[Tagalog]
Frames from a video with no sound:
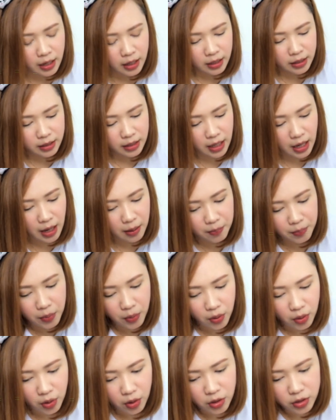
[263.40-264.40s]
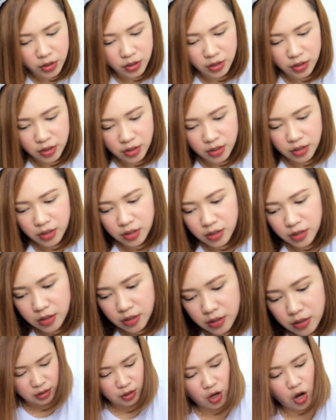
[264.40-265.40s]
Tapos,
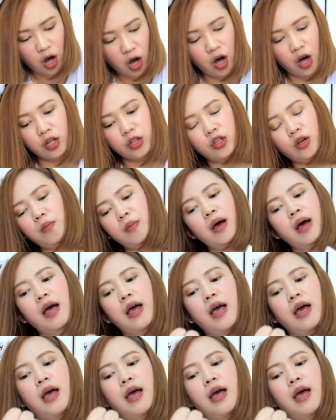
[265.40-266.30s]
to, itong mga